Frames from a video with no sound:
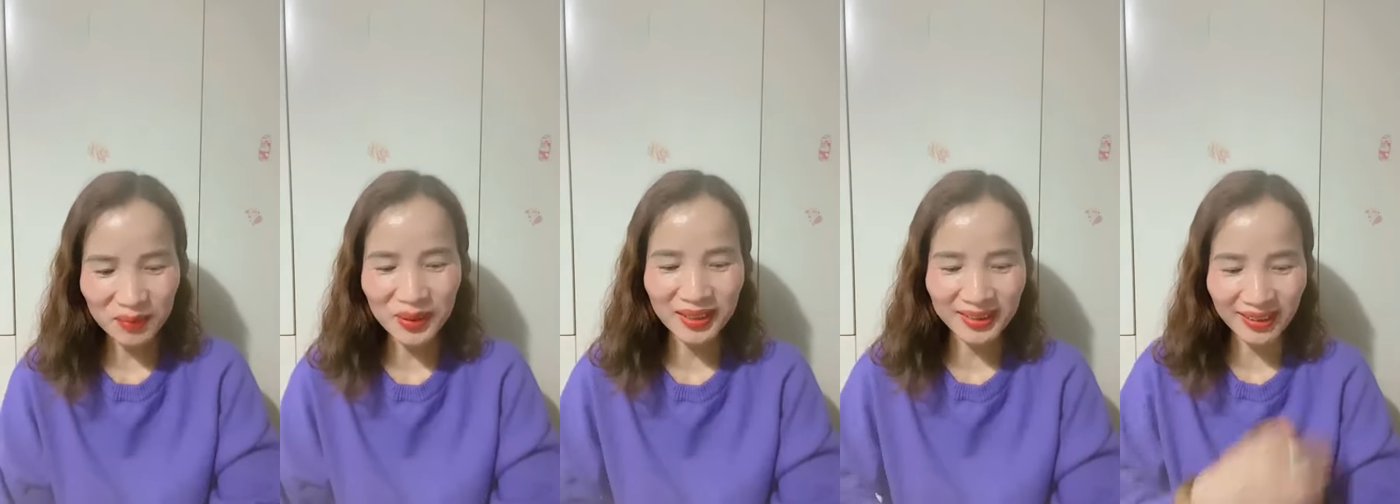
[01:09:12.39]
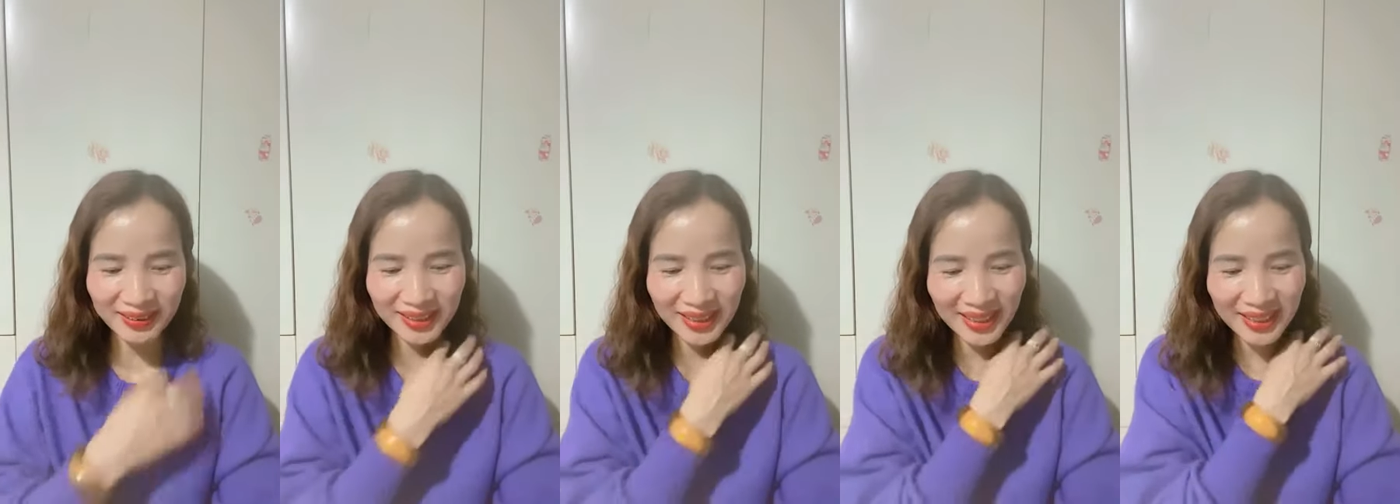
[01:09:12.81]
Trong đời
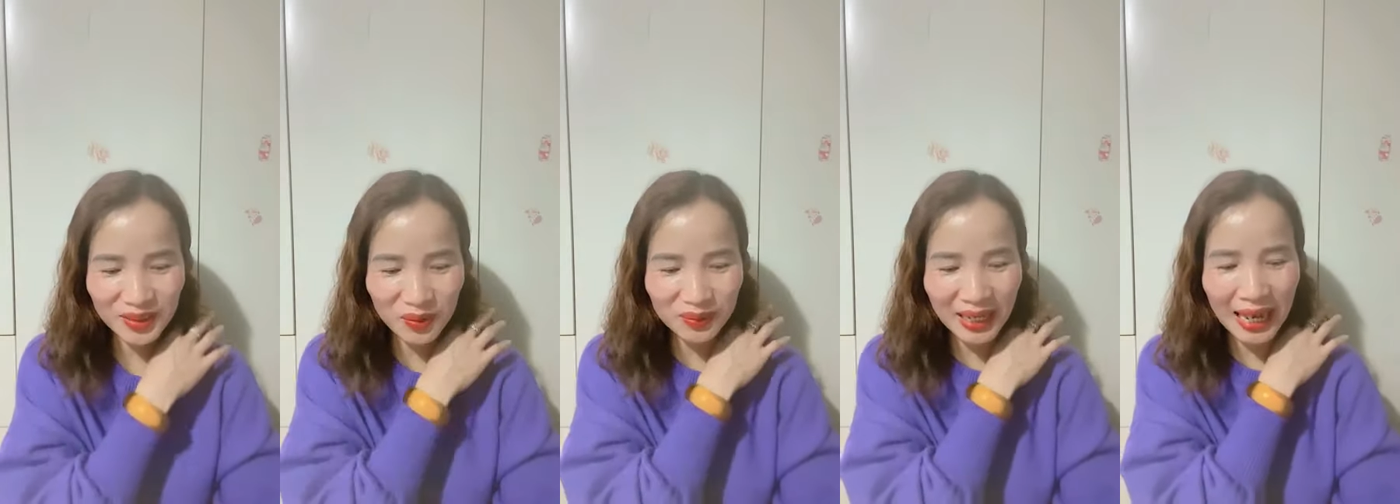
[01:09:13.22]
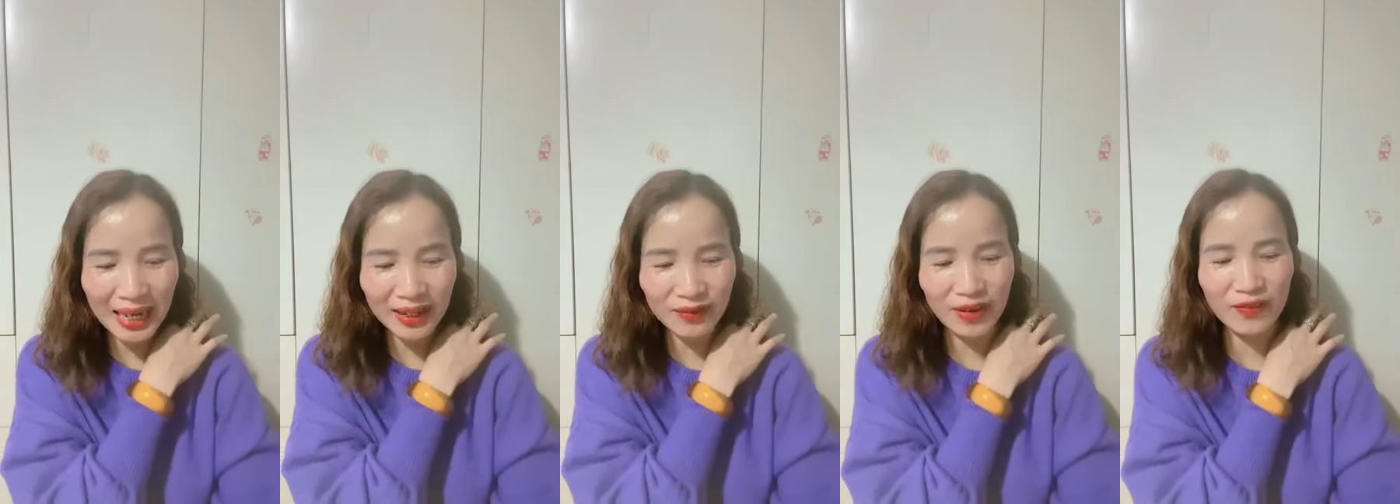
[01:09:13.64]
thực thì chúng
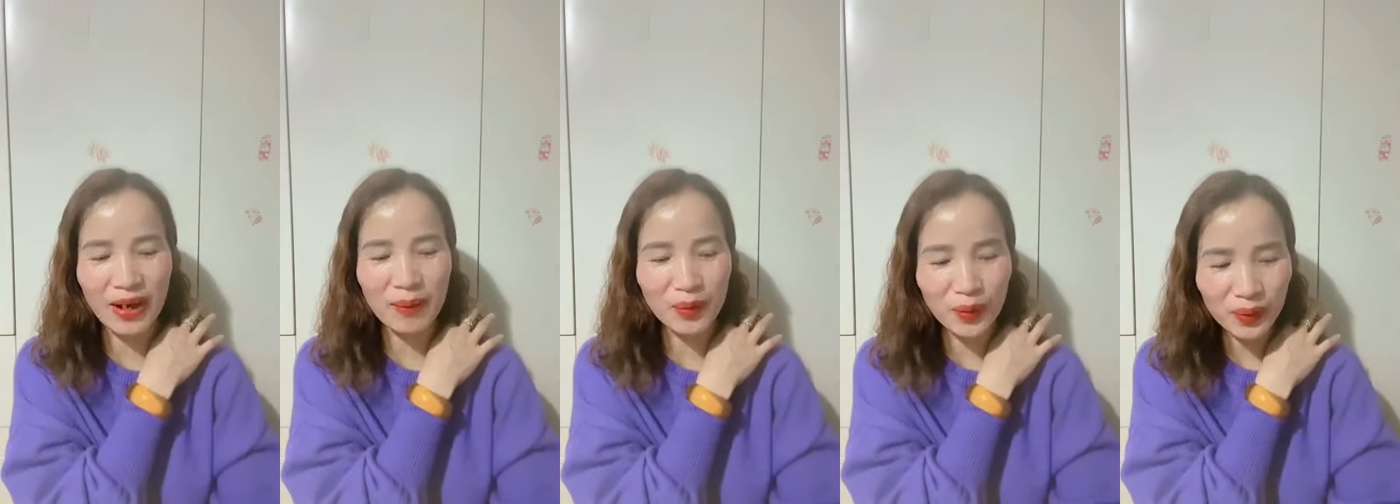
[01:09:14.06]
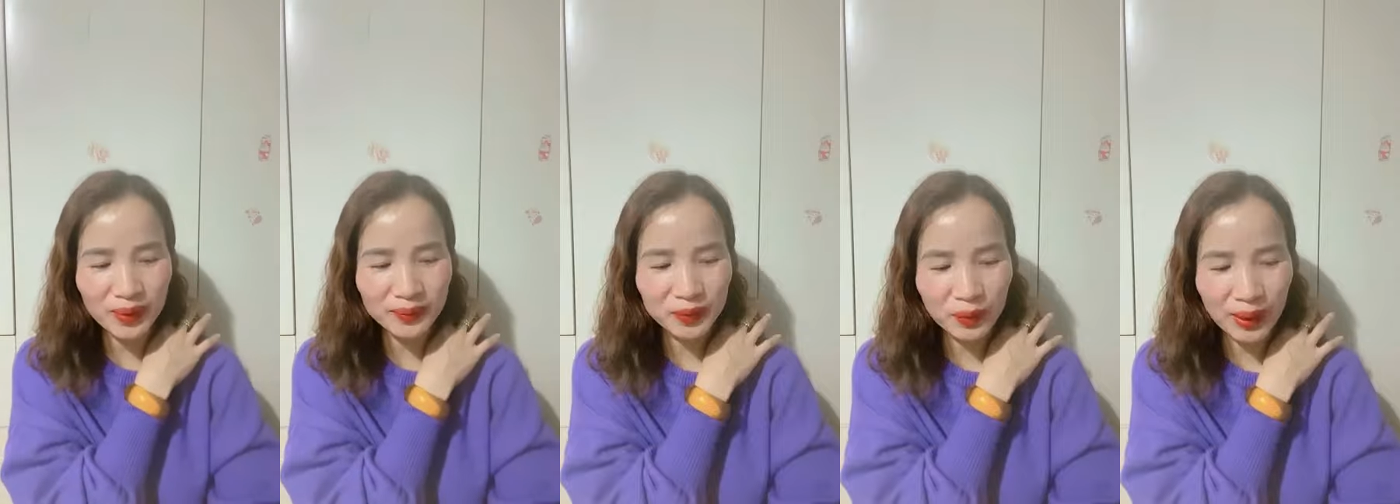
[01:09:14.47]
ta cần phải phạm
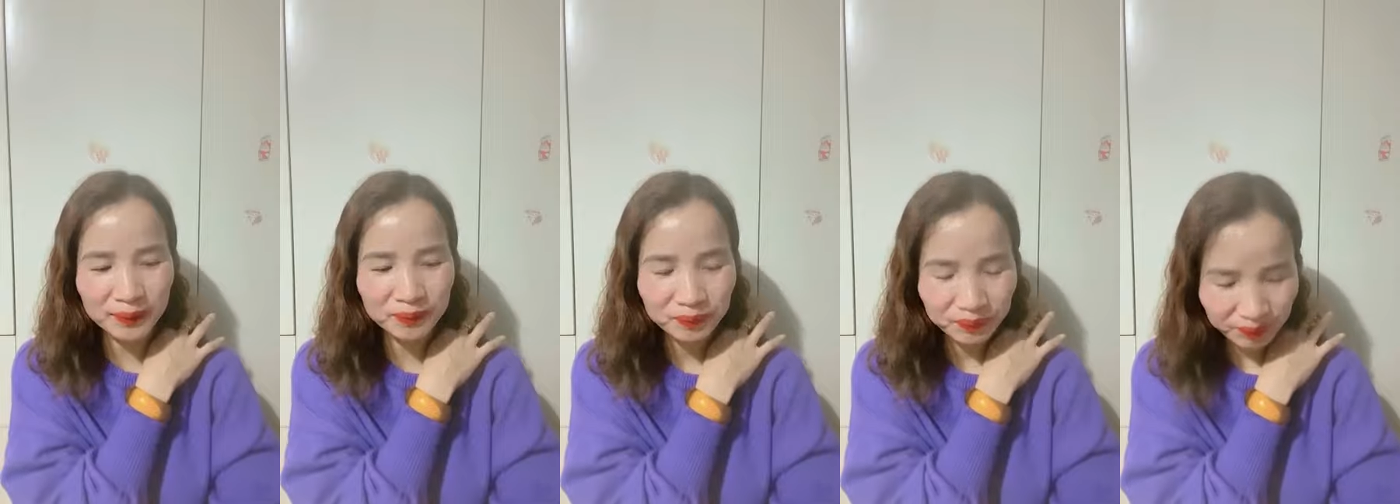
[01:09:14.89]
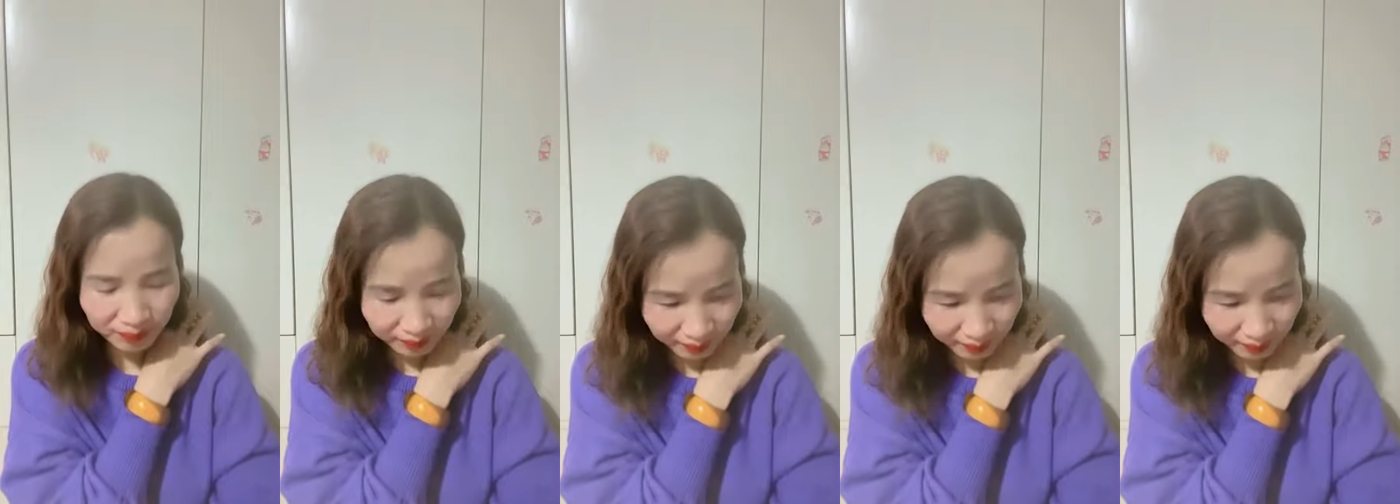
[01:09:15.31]
lỗi, đúng không